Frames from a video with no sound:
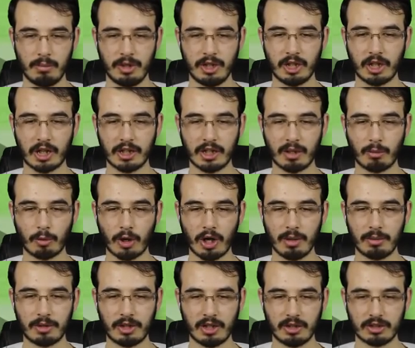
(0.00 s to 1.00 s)
Minigun'la
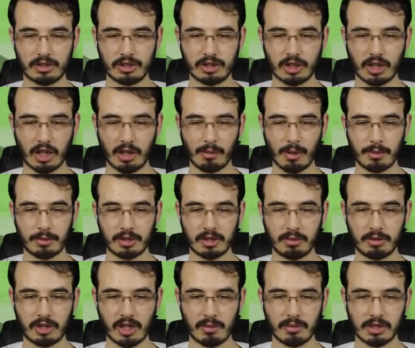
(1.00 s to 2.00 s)
burayı bir sıkalım
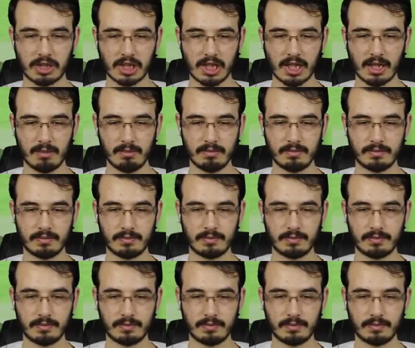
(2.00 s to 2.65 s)
hepsini bir temizleyelim.